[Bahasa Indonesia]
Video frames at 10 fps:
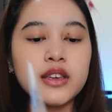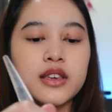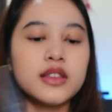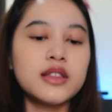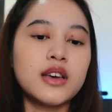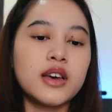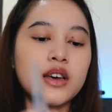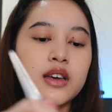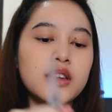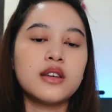Kita
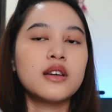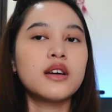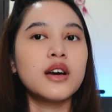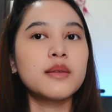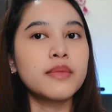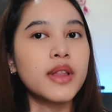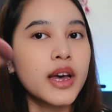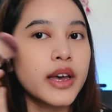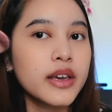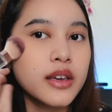
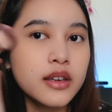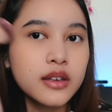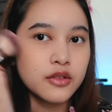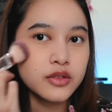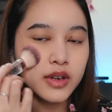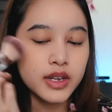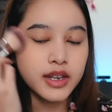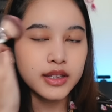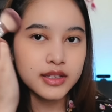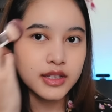apply. Aku suka di
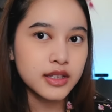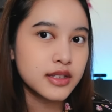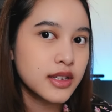atas atas